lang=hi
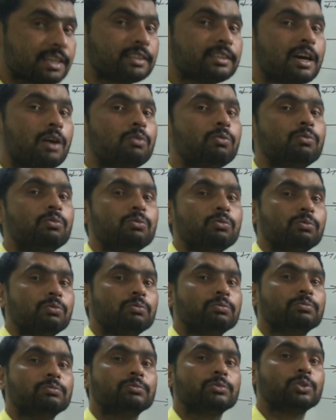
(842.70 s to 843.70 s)
सकता हूं
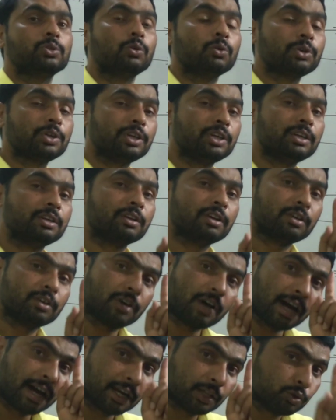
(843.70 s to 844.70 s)
क्योंकि
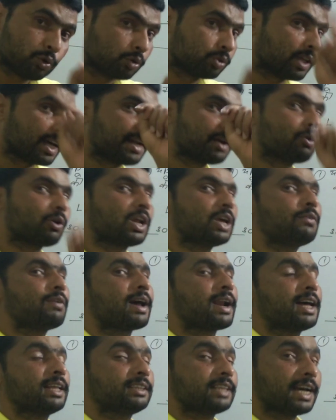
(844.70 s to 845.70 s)
अगर दो तारीख को
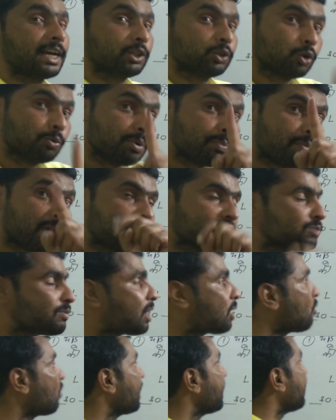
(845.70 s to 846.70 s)
रविवार आता है तो भी पांच बार हो